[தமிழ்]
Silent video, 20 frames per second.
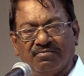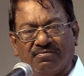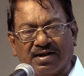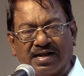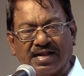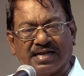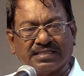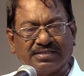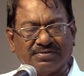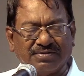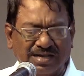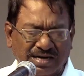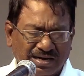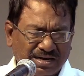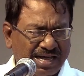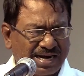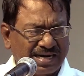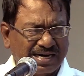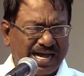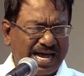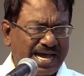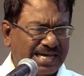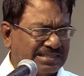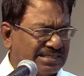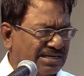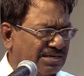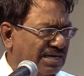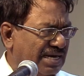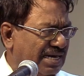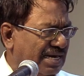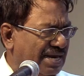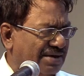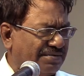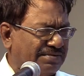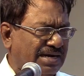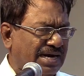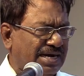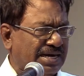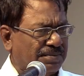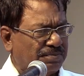வளர்த்த எல்லாருக்கும் ஆசை இருக்கும் எல்லா
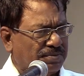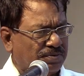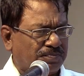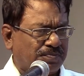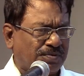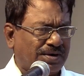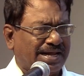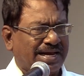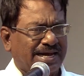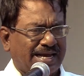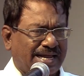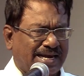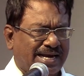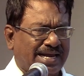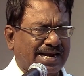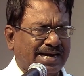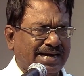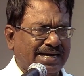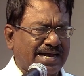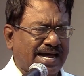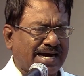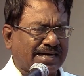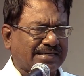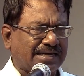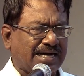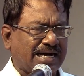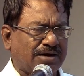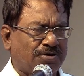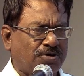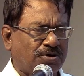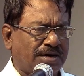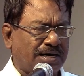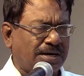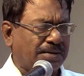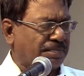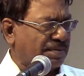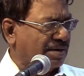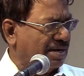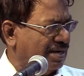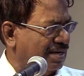வீட்லேயும் நம்ம பிள்ளைங்களை எல்லாரையும் டாக்டர் ஆக்கணும்னு
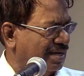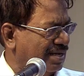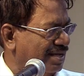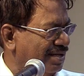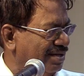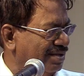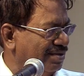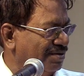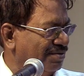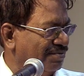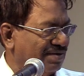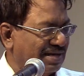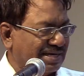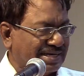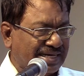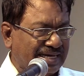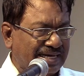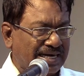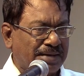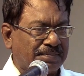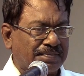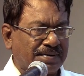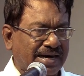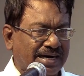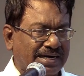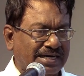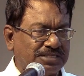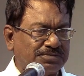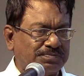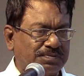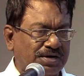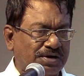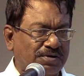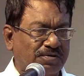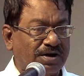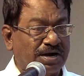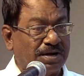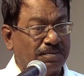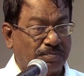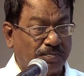நினைப்பான் வக்கீலாக ப்ராக்டிஸ்
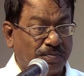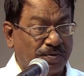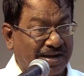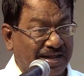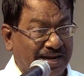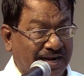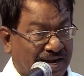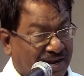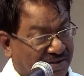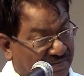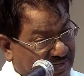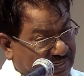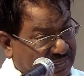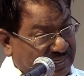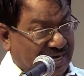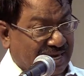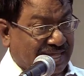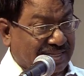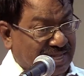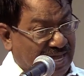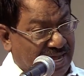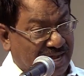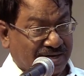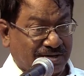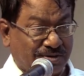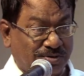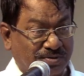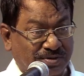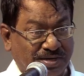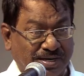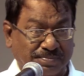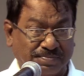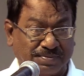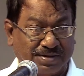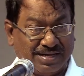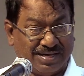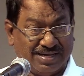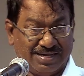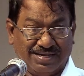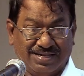பண்ணுறவங்க நம்ம பிள்ளைகள்லாம் வக்கீலாக தான் ஆக்கணும்னு
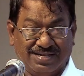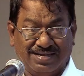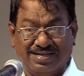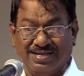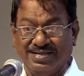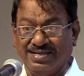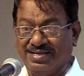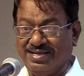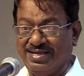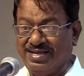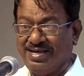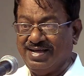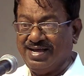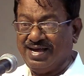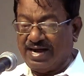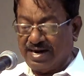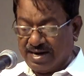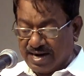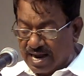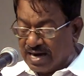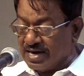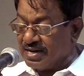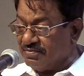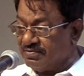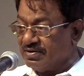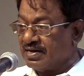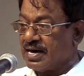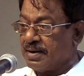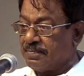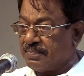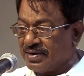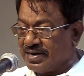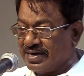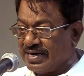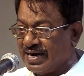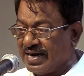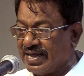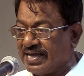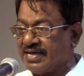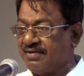நினைப்பாங்க ஆனால் இவர் அப்படி
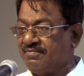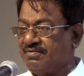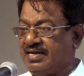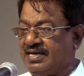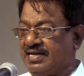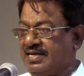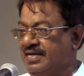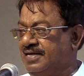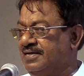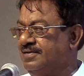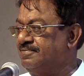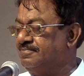நினைக்கவில்லை